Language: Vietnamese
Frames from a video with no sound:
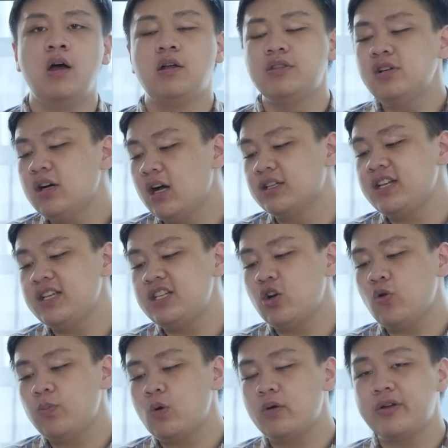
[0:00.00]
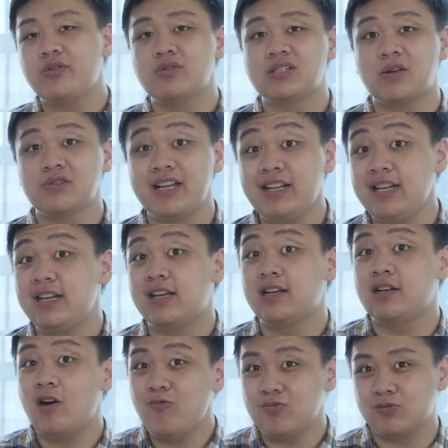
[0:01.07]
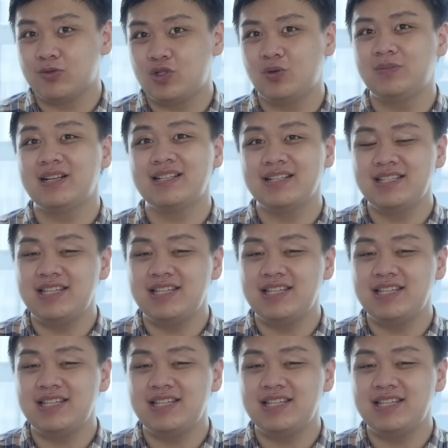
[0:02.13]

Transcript: nhưng ở trên chiếc Oppo Reno 6Z thì không chúng ta sẽ